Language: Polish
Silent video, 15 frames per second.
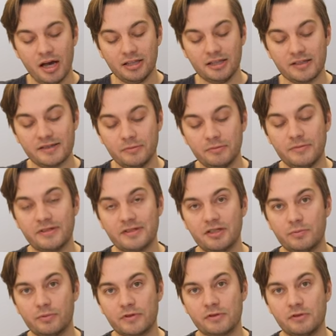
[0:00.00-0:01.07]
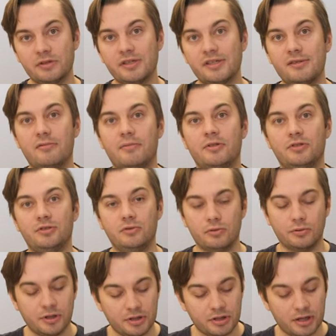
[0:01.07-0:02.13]
a następnie zejść po schodach i złapać
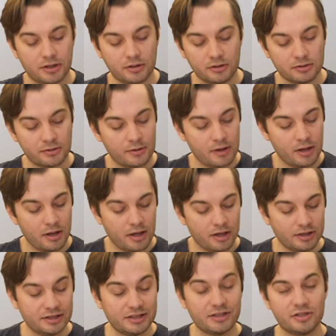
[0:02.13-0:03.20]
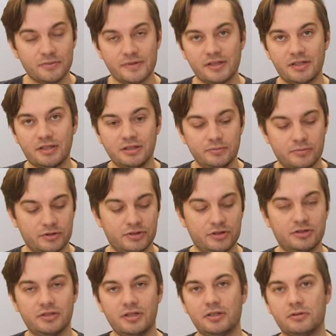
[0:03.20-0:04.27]
drugi klejnot. I naszym zadaniem będzie
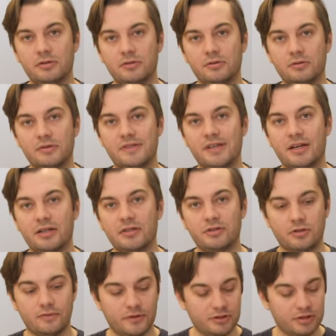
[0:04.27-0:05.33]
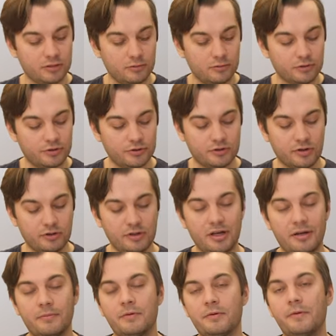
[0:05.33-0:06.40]
tak to zaaranżować, tak ułożyć kod,
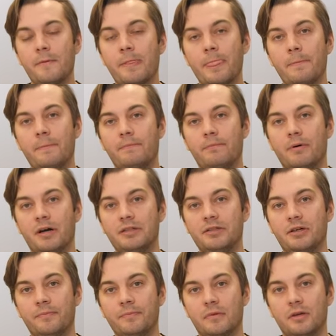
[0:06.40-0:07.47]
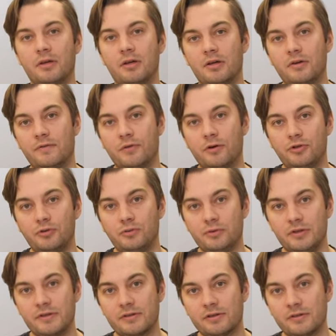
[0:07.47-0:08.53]
aby byte wchodził
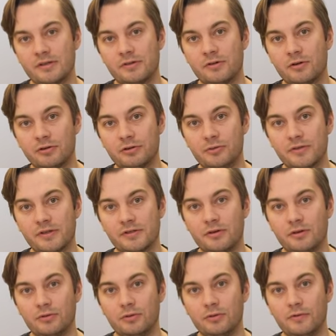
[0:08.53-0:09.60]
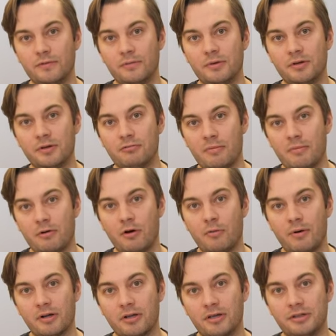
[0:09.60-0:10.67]
i schodził ze schodów, e, łapał
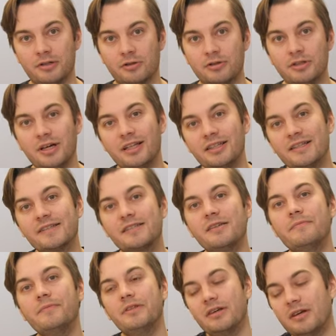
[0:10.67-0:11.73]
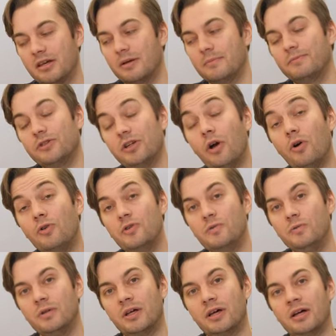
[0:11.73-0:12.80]
oba klejnoty, a następnie
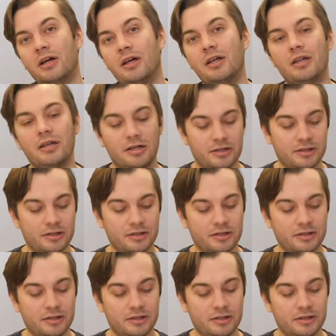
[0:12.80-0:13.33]
przechodził na